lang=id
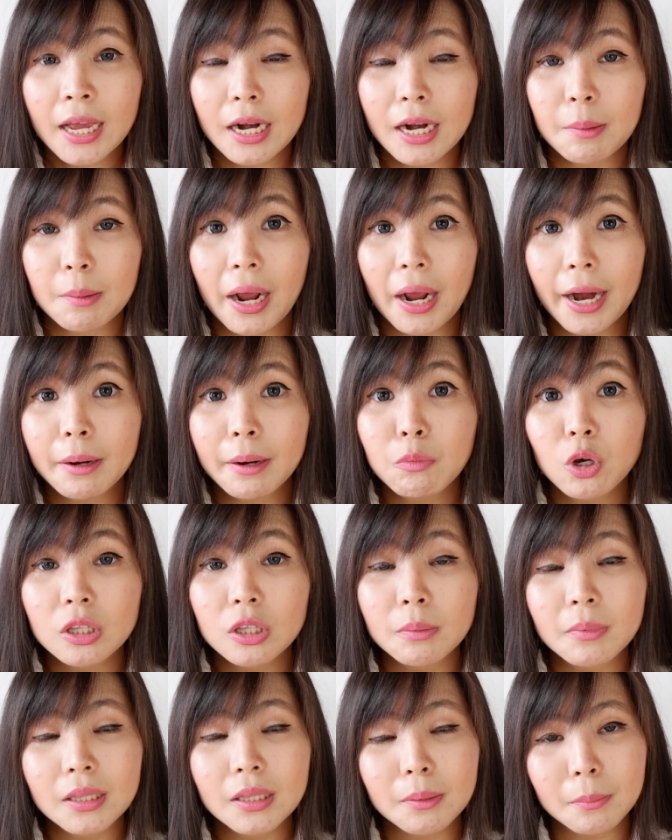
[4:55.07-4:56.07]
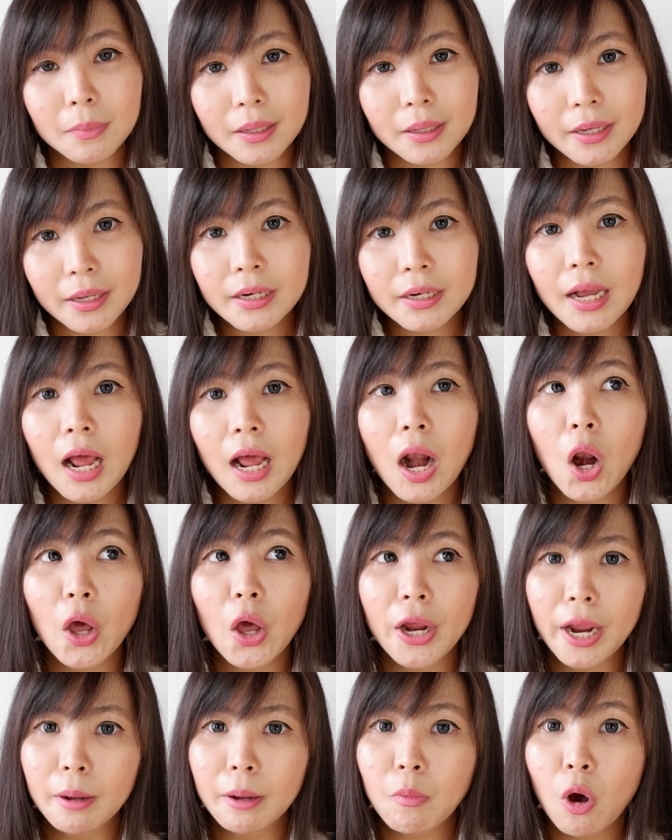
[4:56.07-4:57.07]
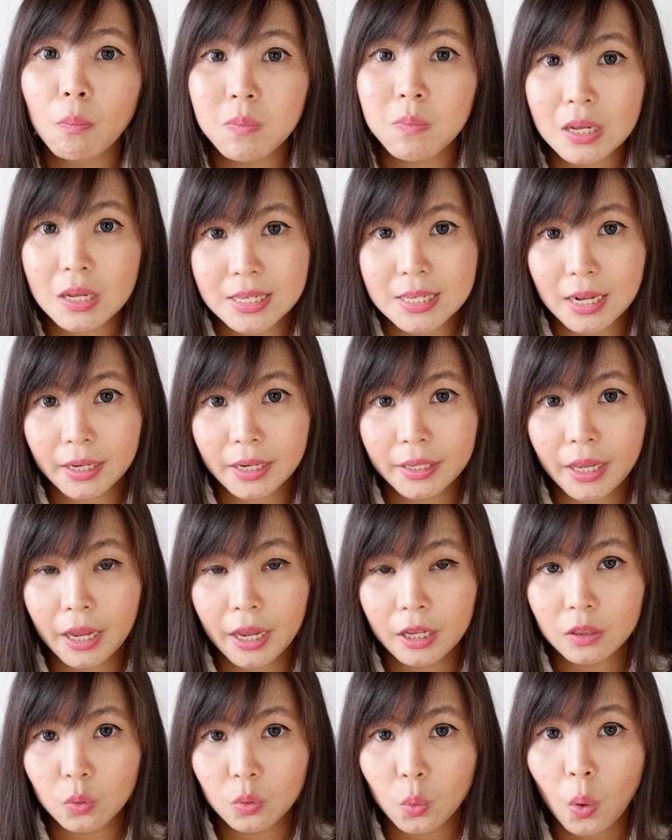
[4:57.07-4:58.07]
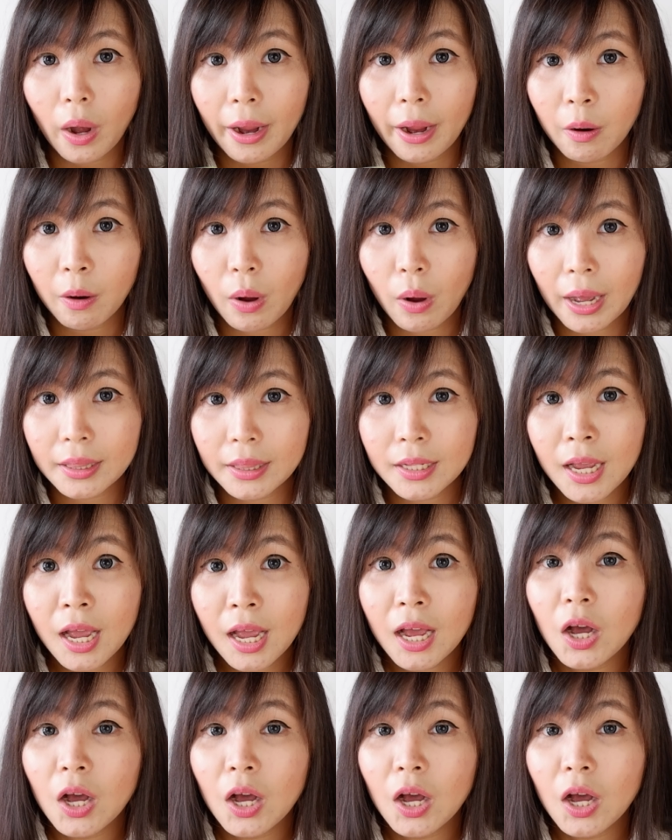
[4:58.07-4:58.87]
nah makanya buat teman-teman kalau yang mau pesannya itu lewat